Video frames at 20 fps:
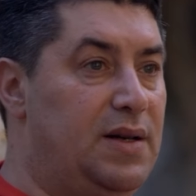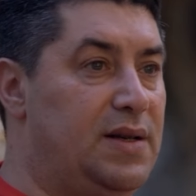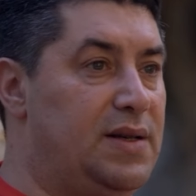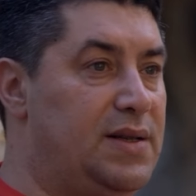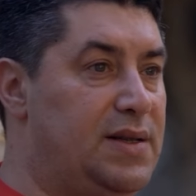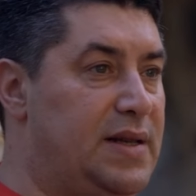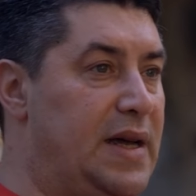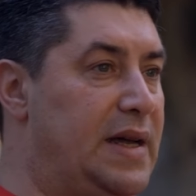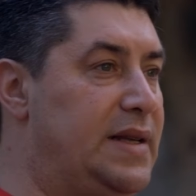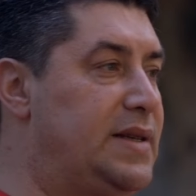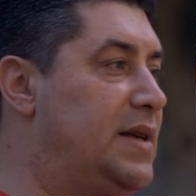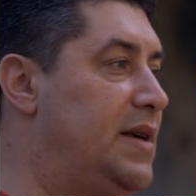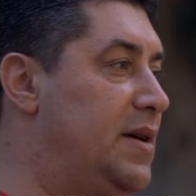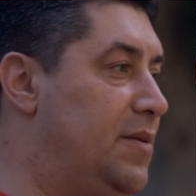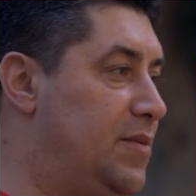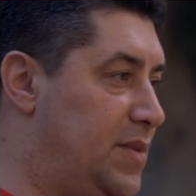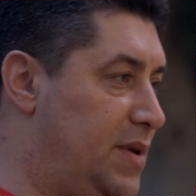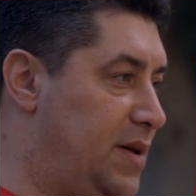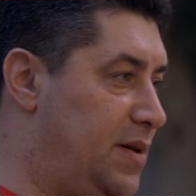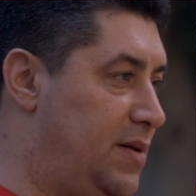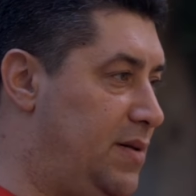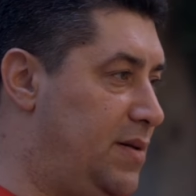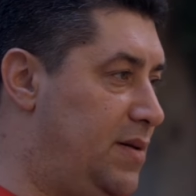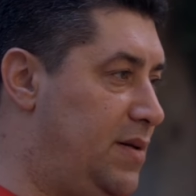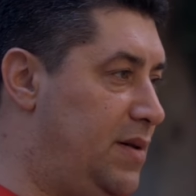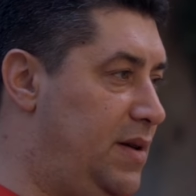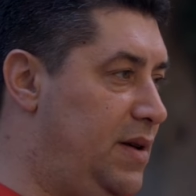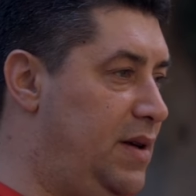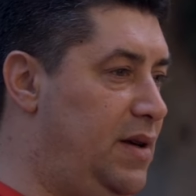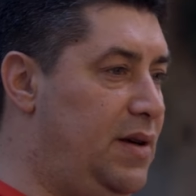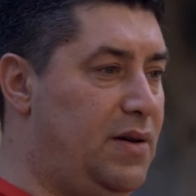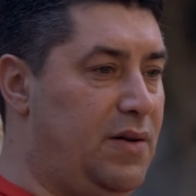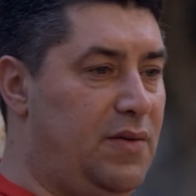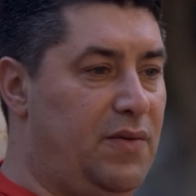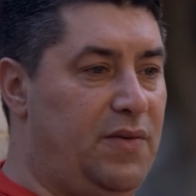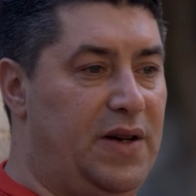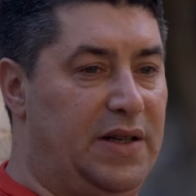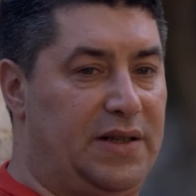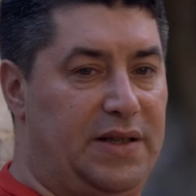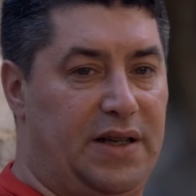стать кем-то. И
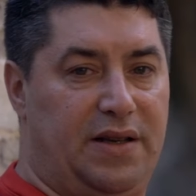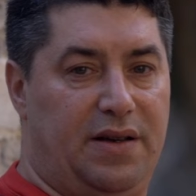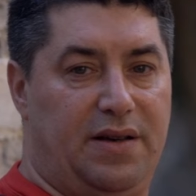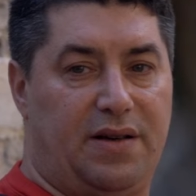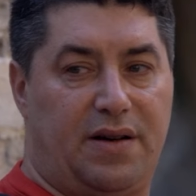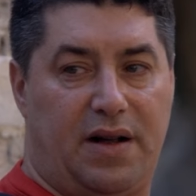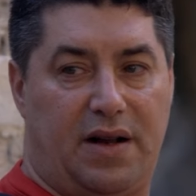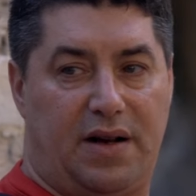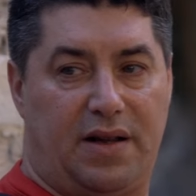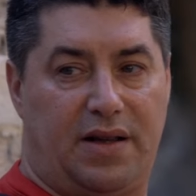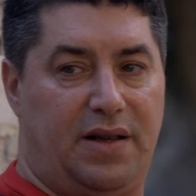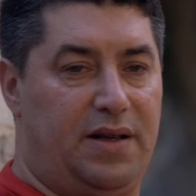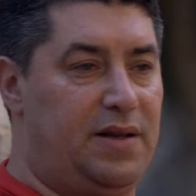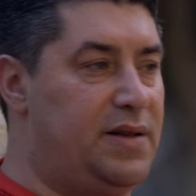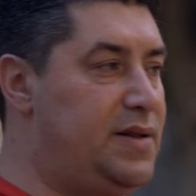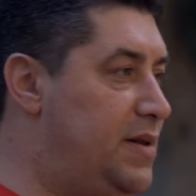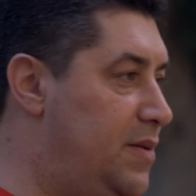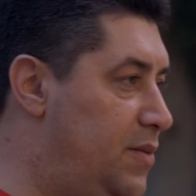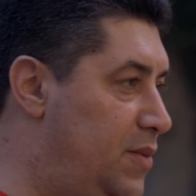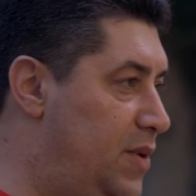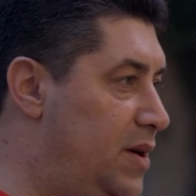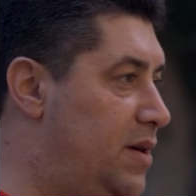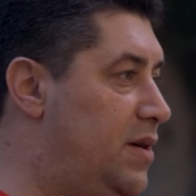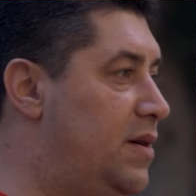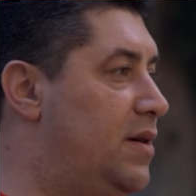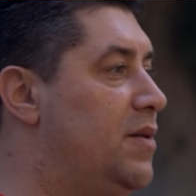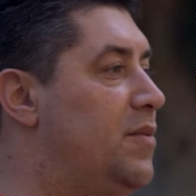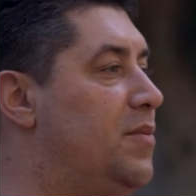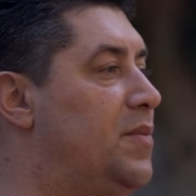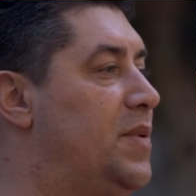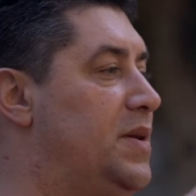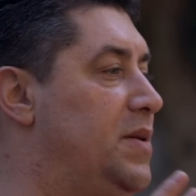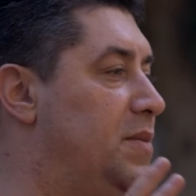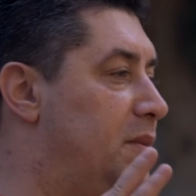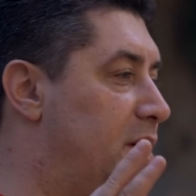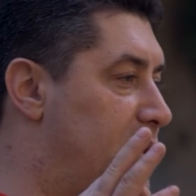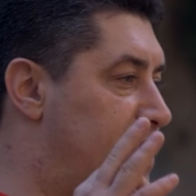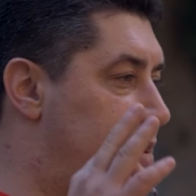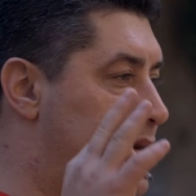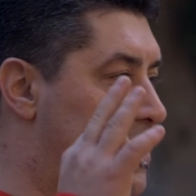в этой иерархии семьи
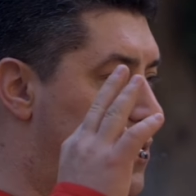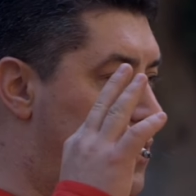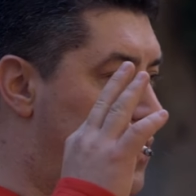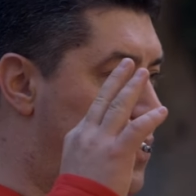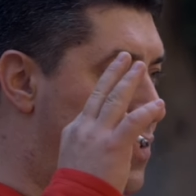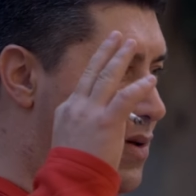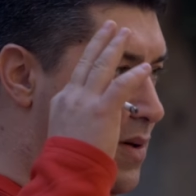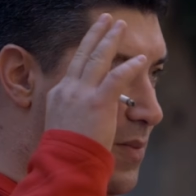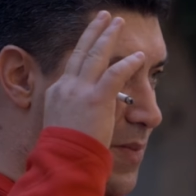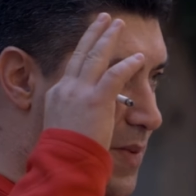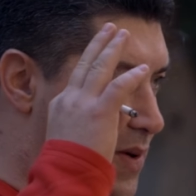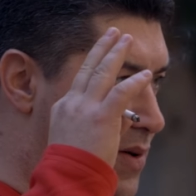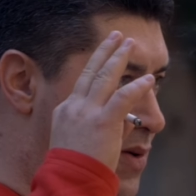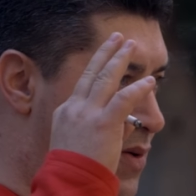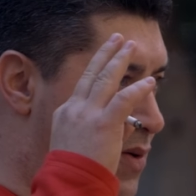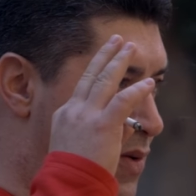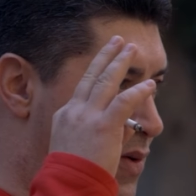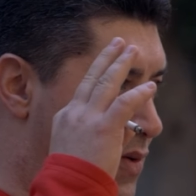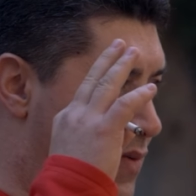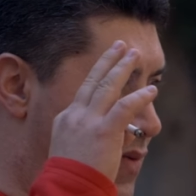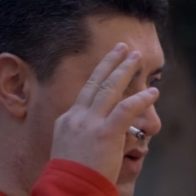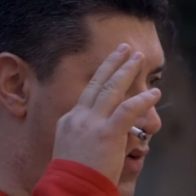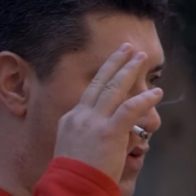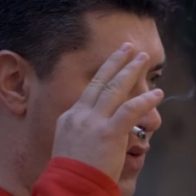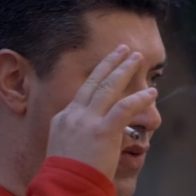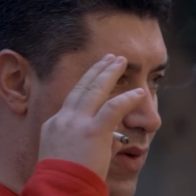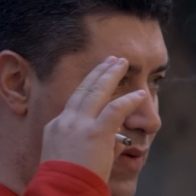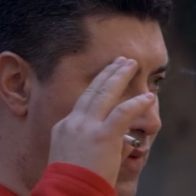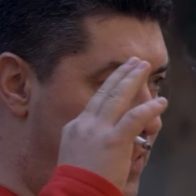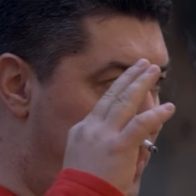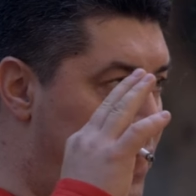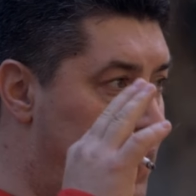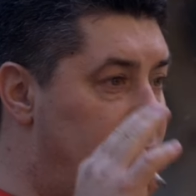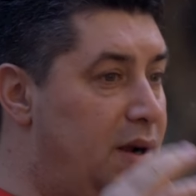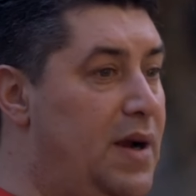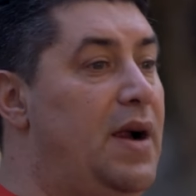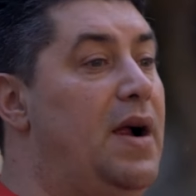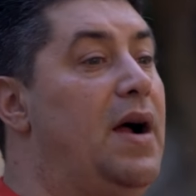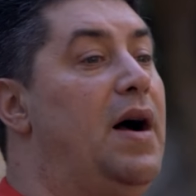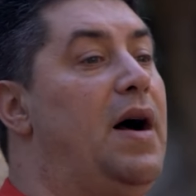подниматься до определенного уровня,
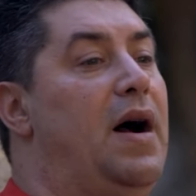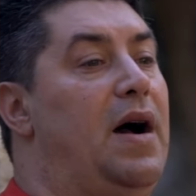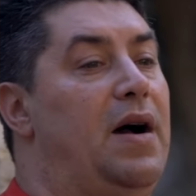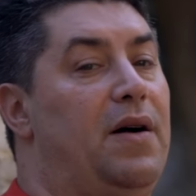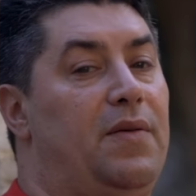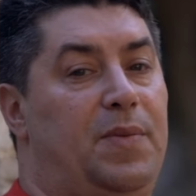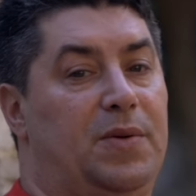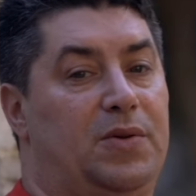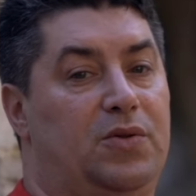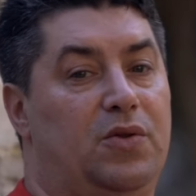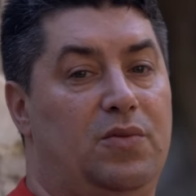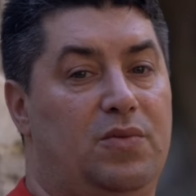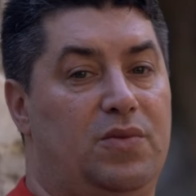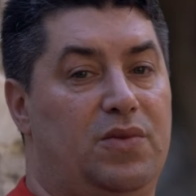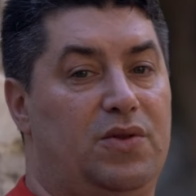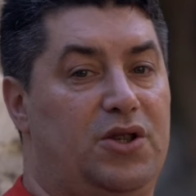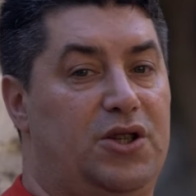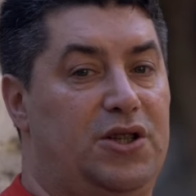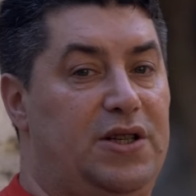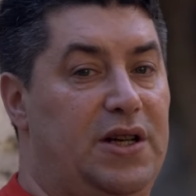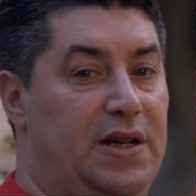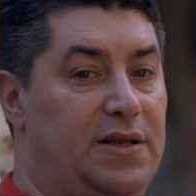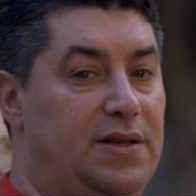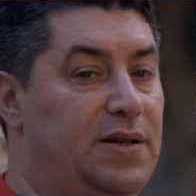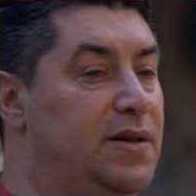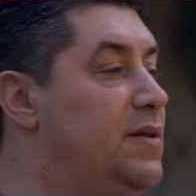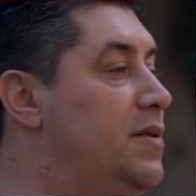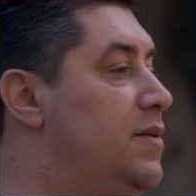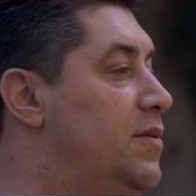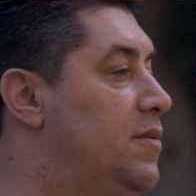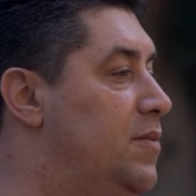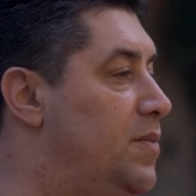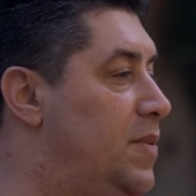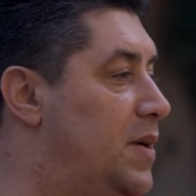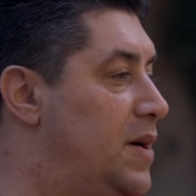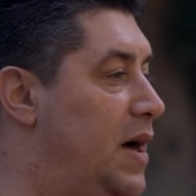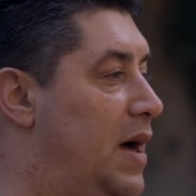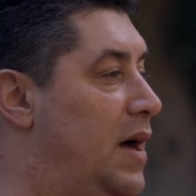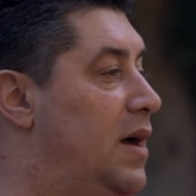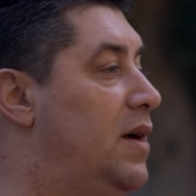а потом ждать,
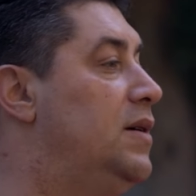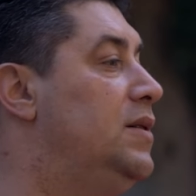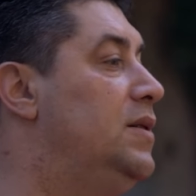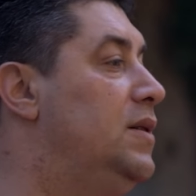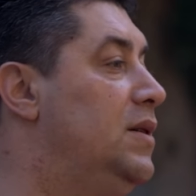пока